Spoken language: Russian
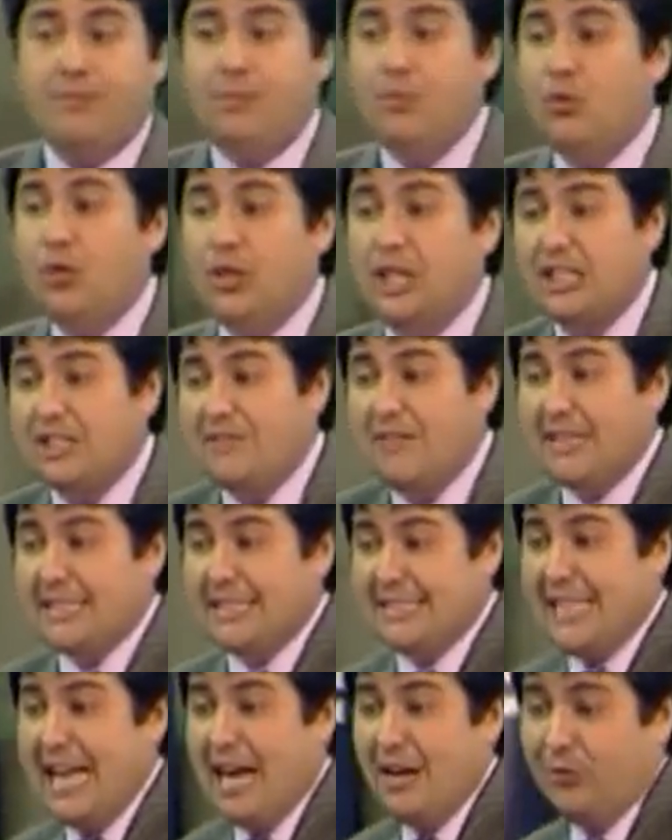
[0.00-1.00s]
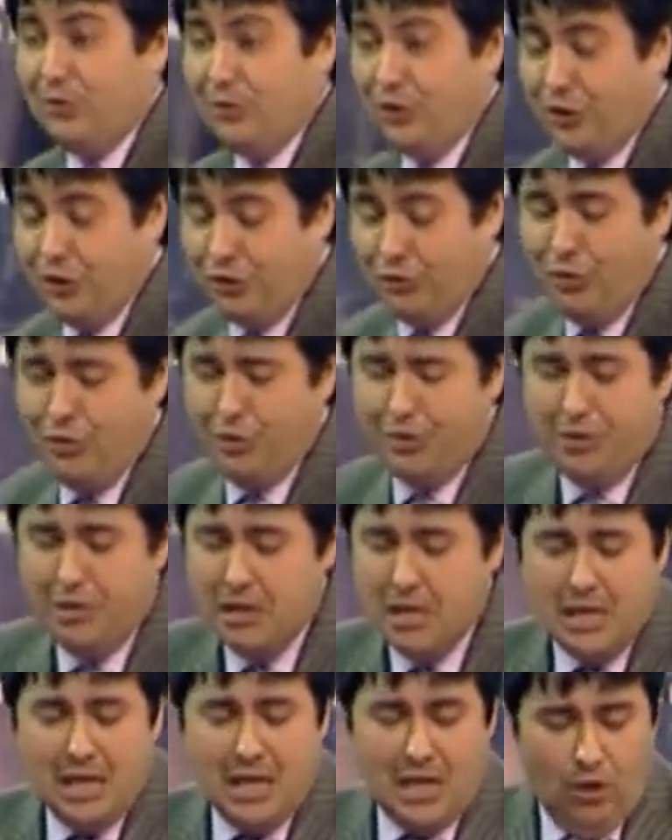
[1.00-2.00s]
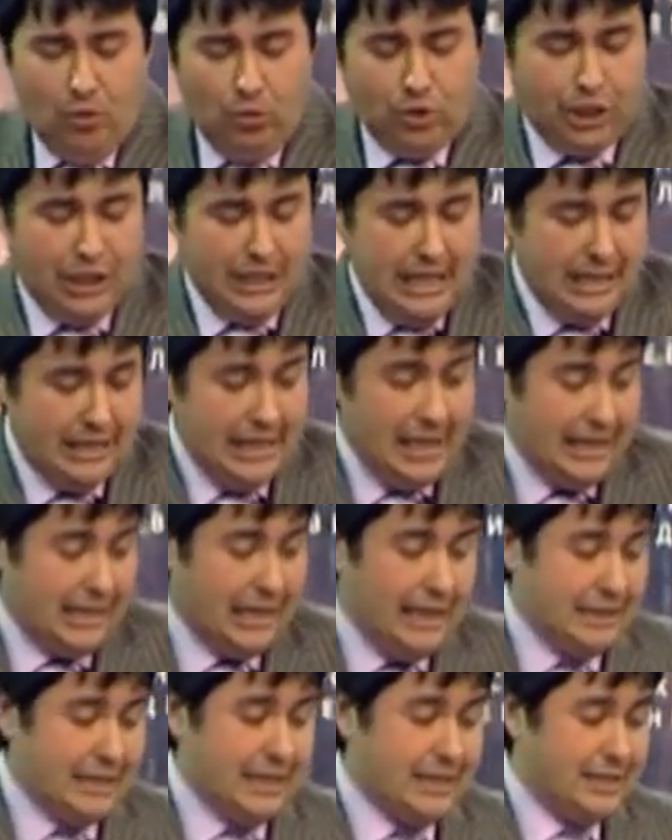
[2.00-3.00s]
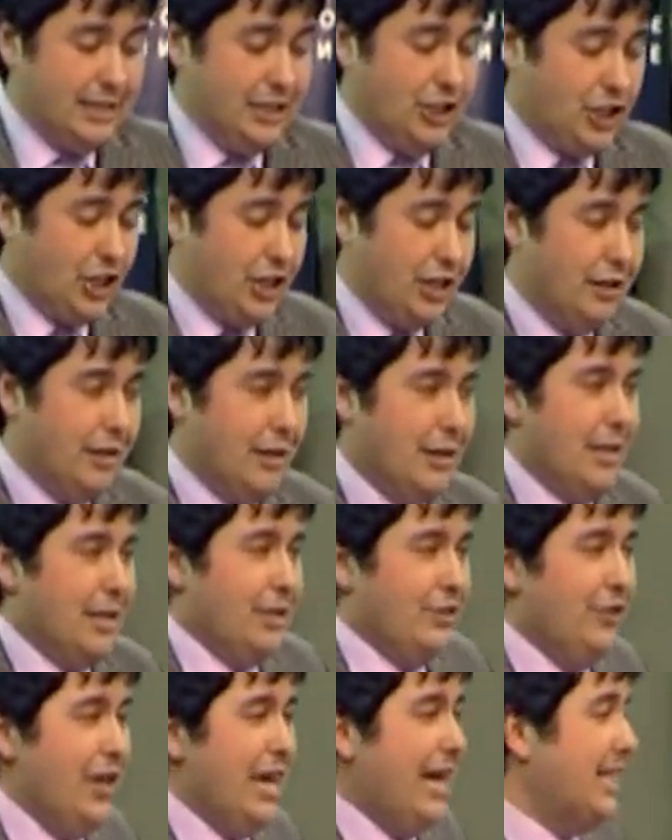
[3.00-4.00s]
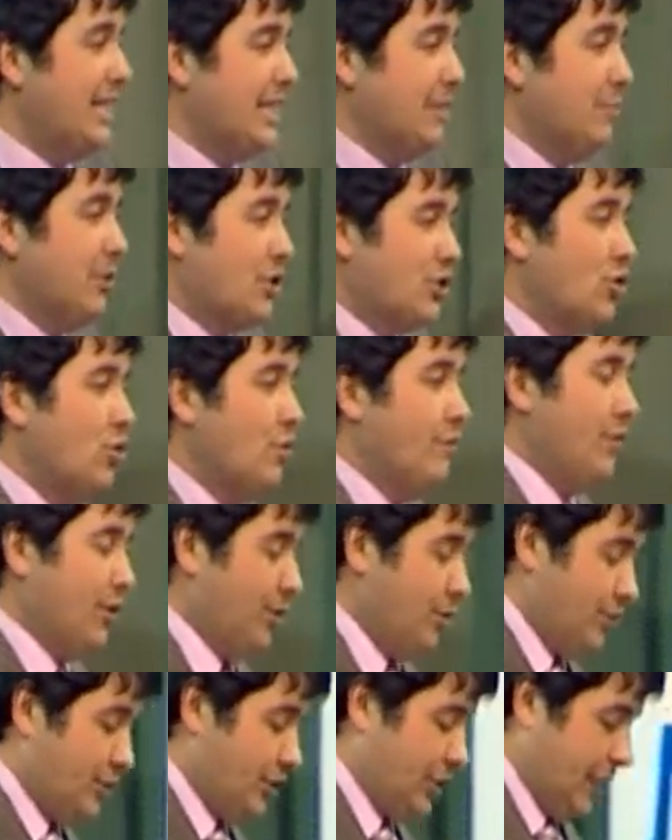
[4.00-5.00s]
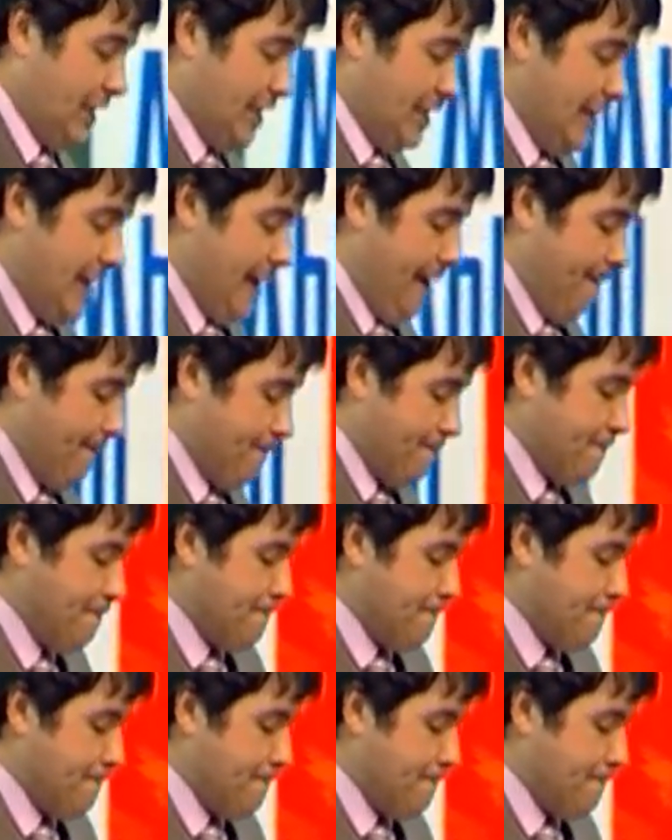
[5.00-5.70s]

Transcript: Многие из вас знают эту историю, уже неоднократно слышали, но я хотел бы снова вернуться к ней.